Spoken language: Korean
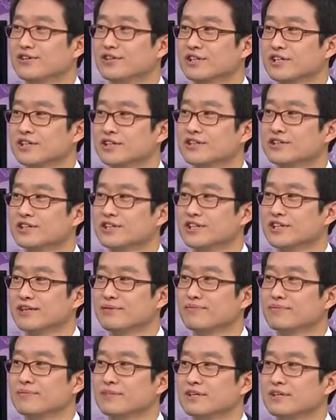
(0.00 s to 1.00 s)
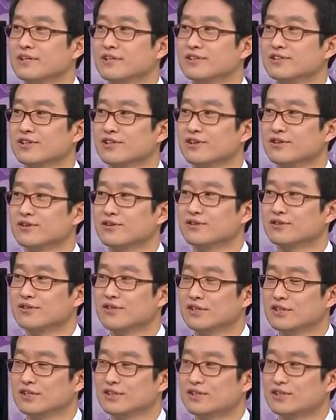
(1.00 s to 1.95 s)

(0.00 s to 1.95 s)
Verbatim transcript: 큰 그림. 그래서 네.